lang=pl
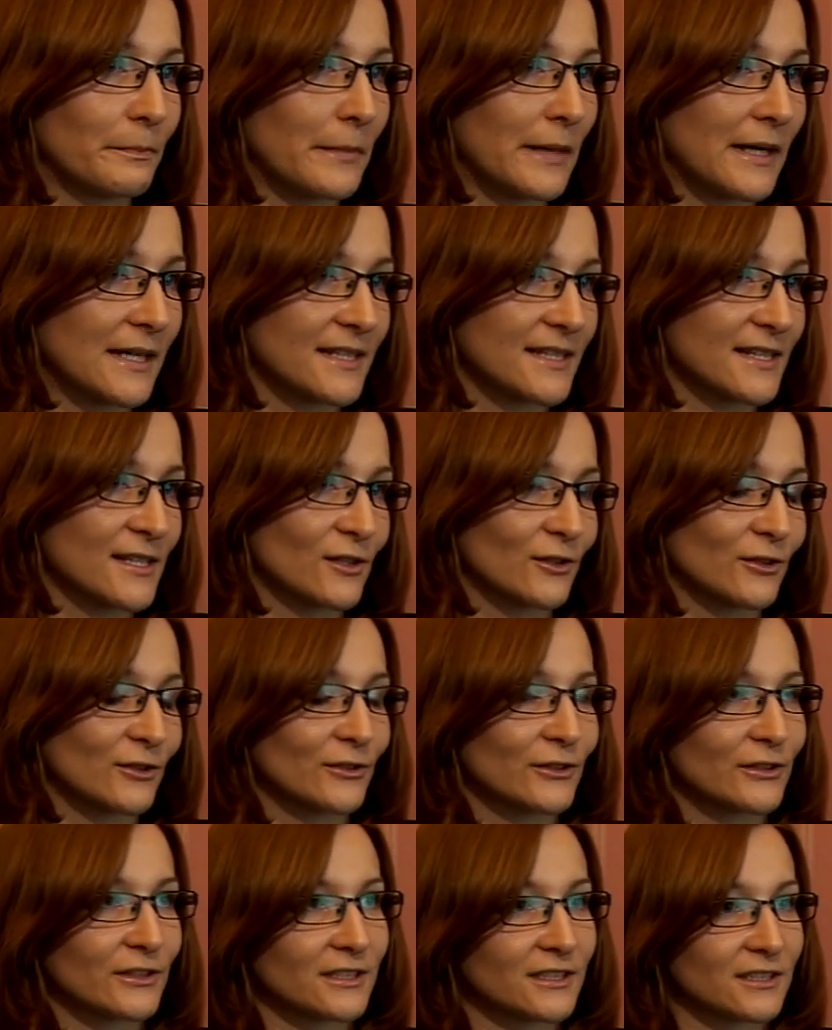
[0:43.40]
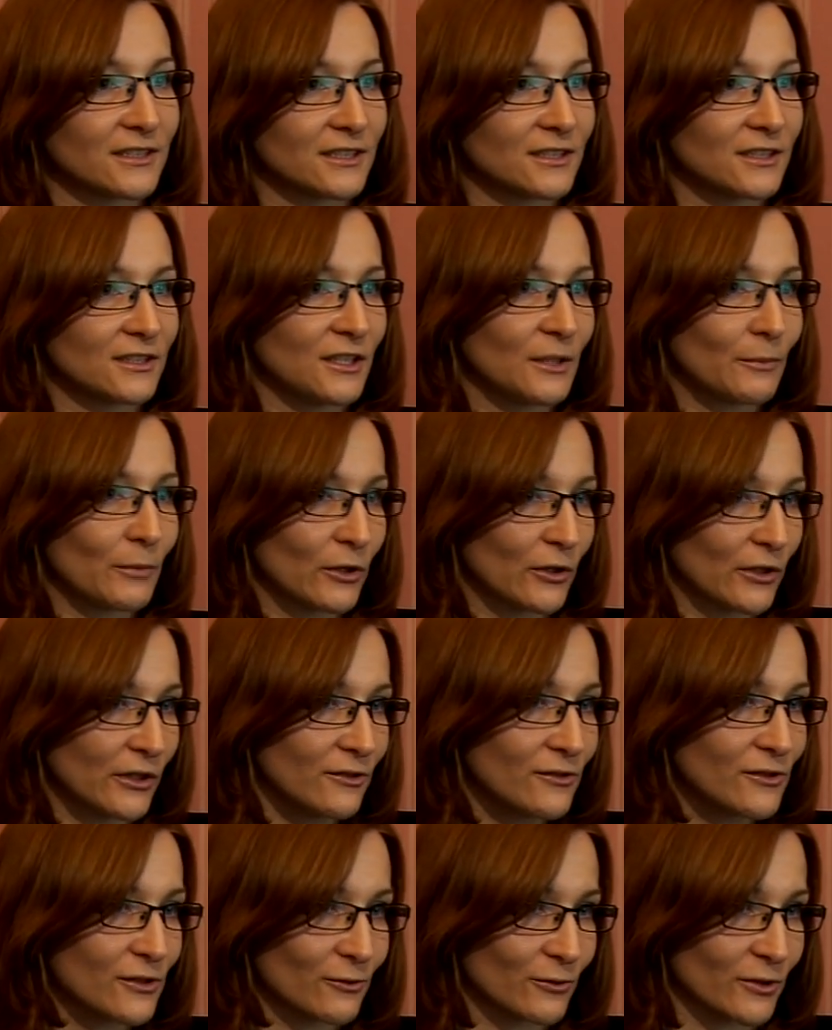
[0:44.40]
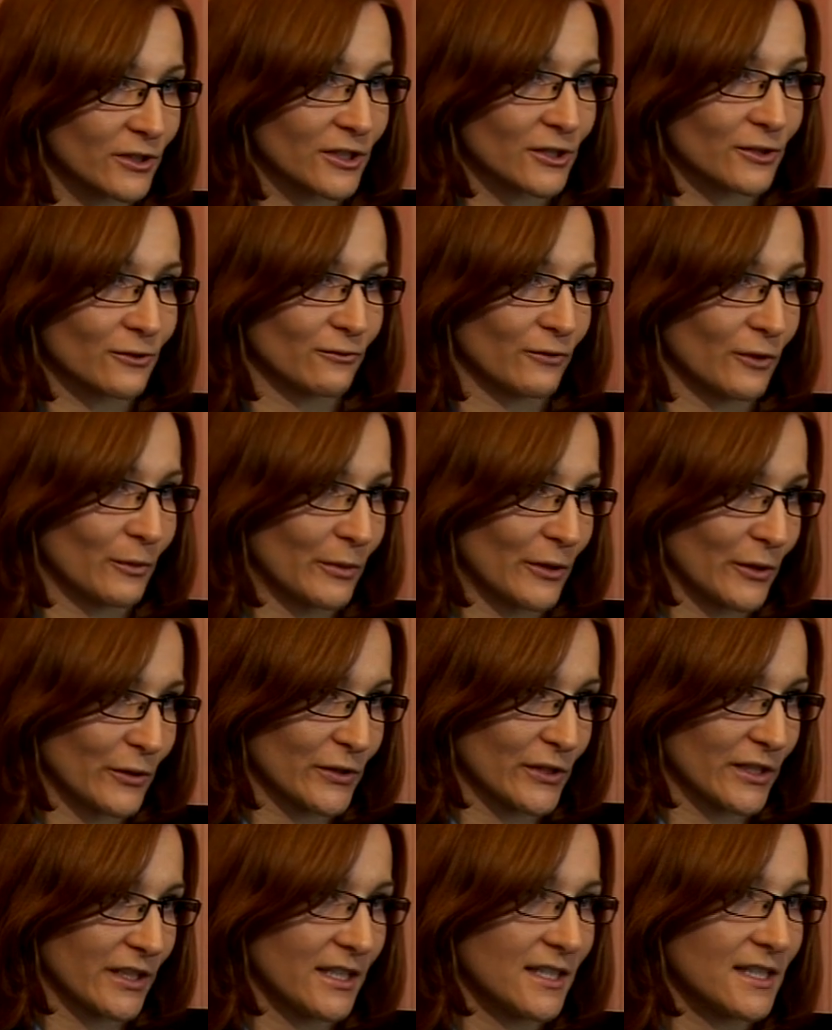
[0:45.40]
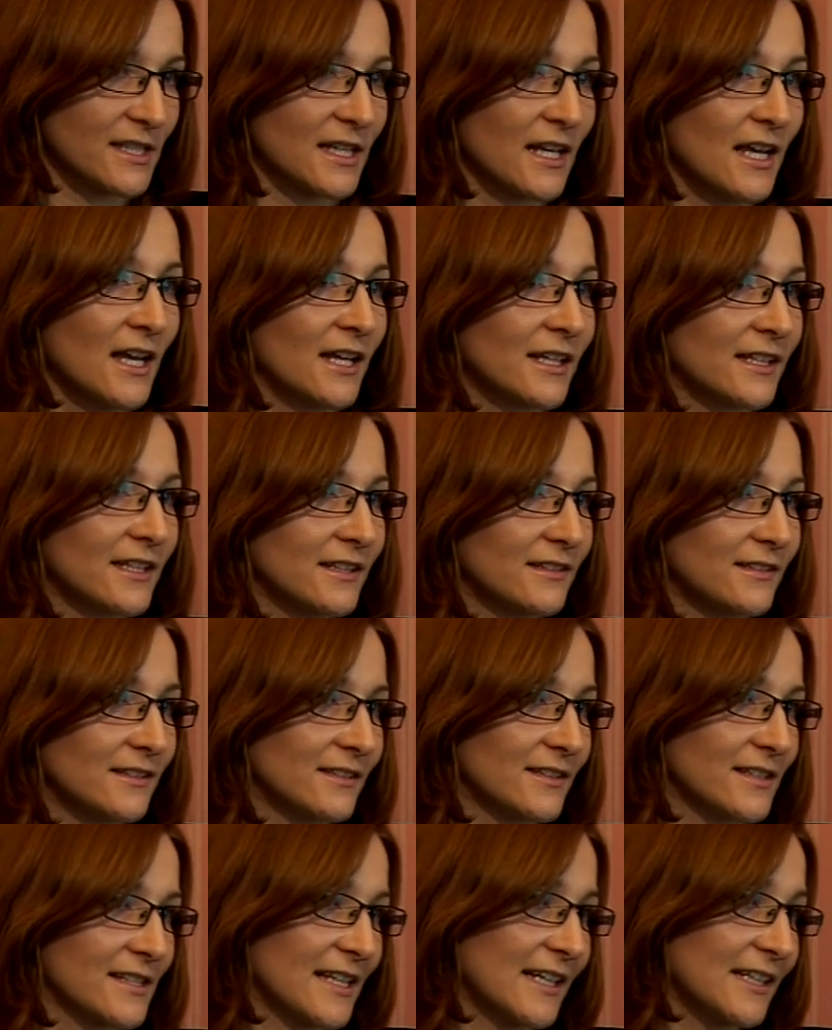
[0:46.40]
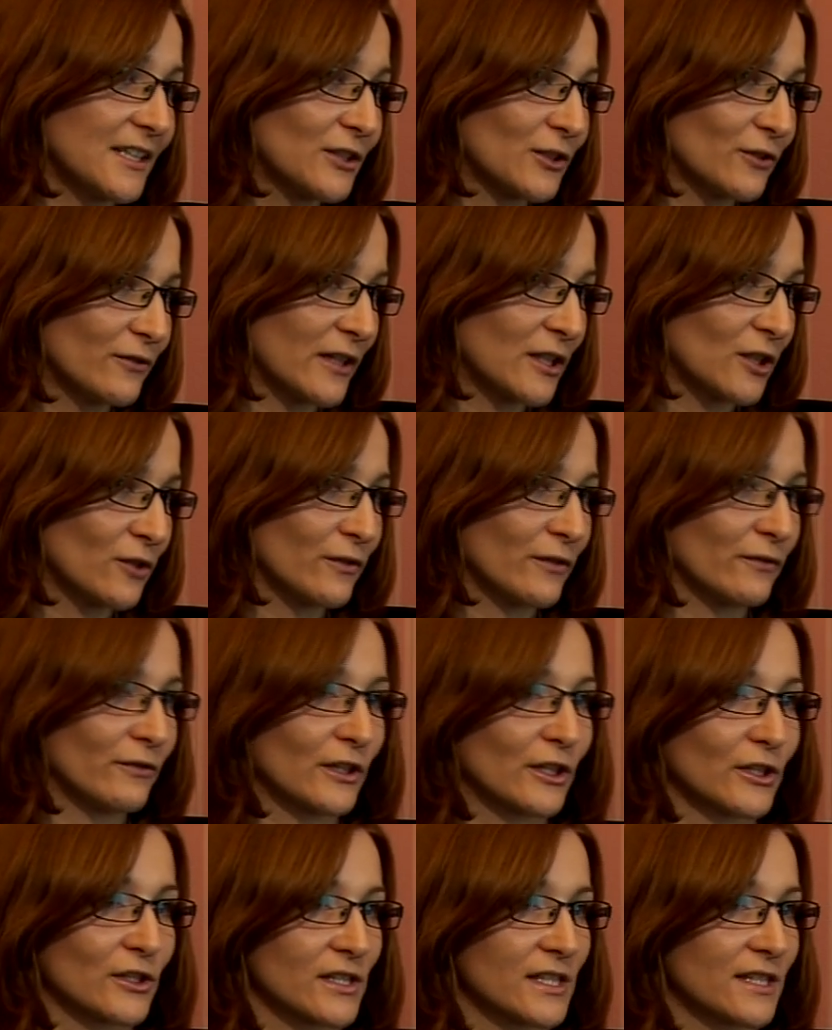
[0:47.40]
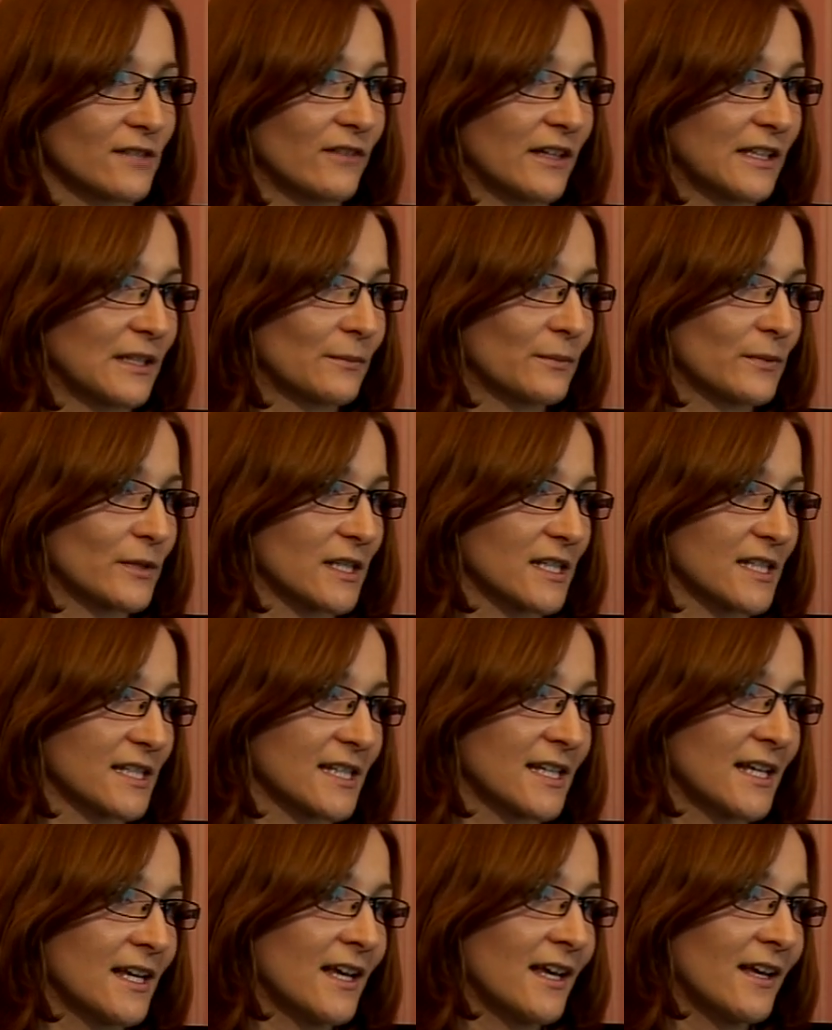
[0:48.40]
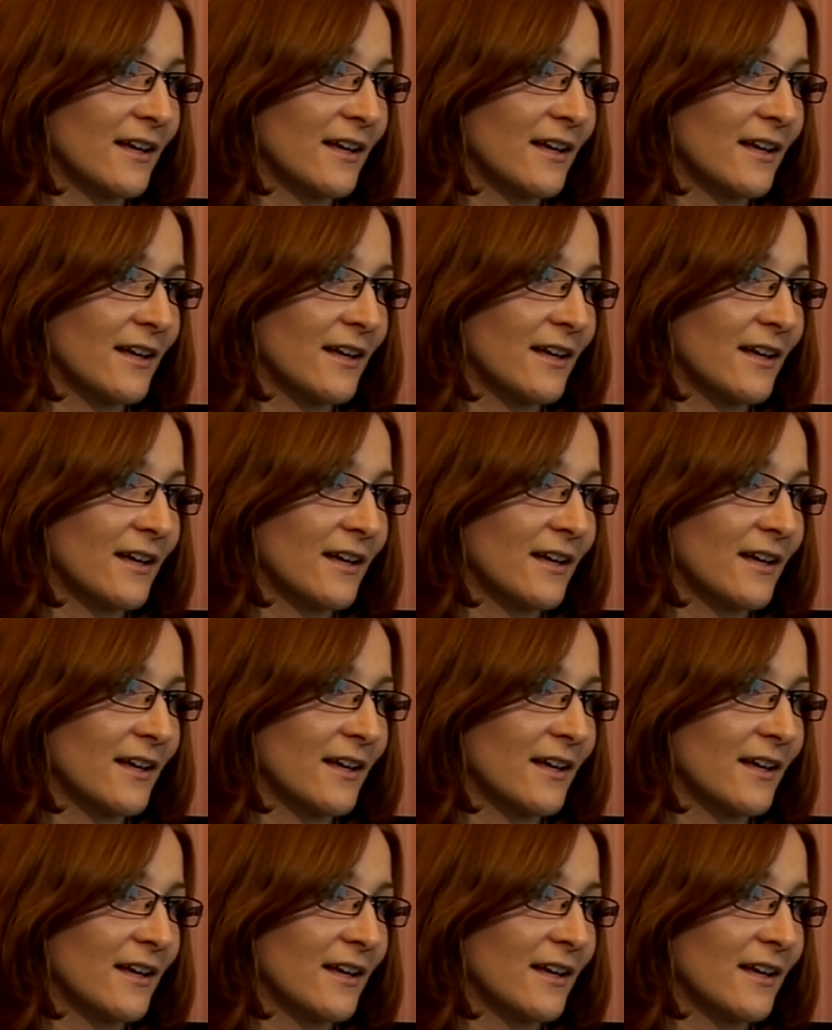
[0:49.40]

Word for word: bardzo niepokojącą rzeczą w obrocie jest, kiedy znaki towarowe wykorzystywane przez